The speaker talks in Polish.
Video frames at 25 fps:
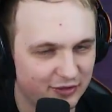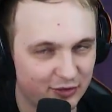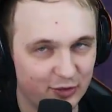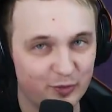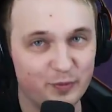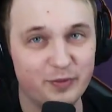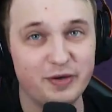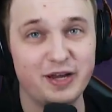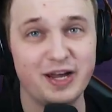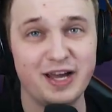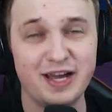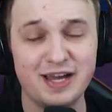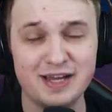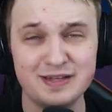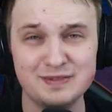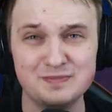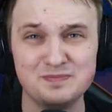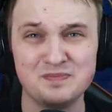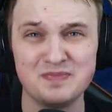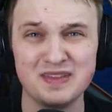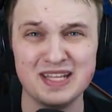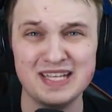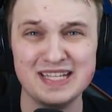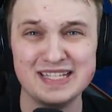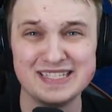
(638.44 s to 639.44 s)
Dobra.
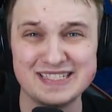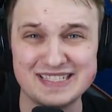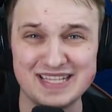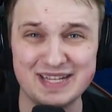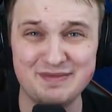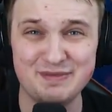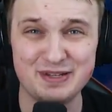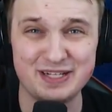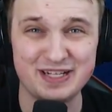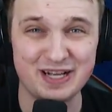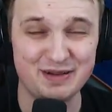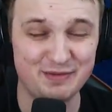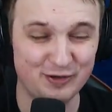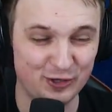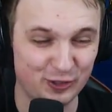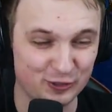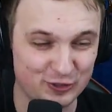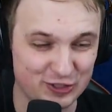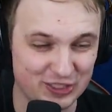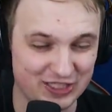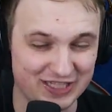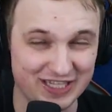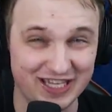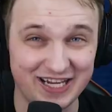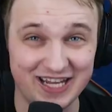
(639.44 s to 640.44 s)
Zamykam
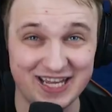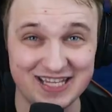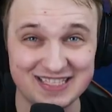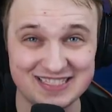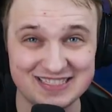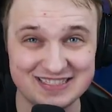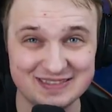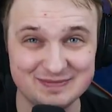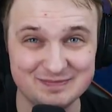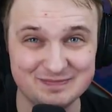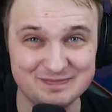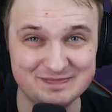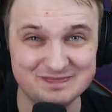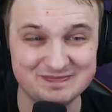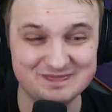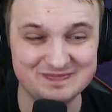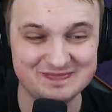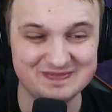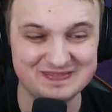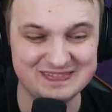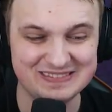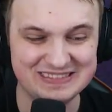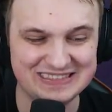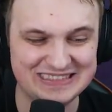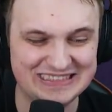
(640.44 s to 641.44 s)
oczy teraz.
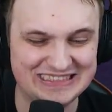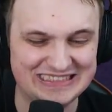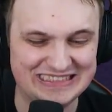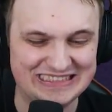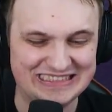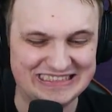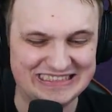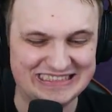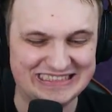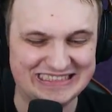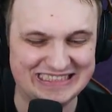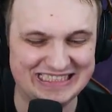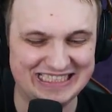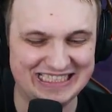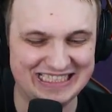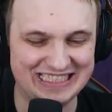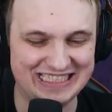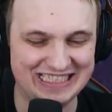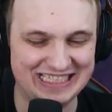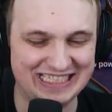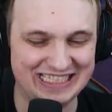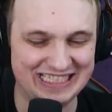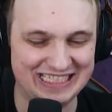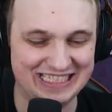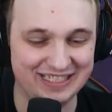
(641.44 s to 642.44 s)

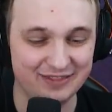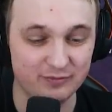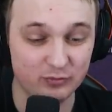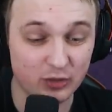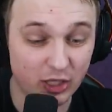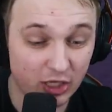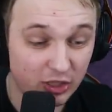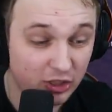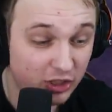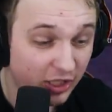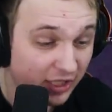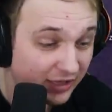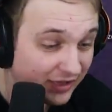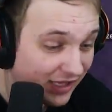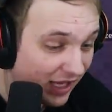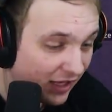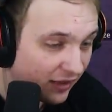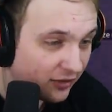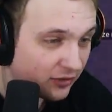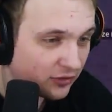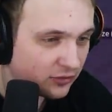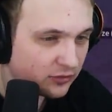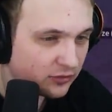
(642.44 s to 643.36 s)
Aaaa! jedna...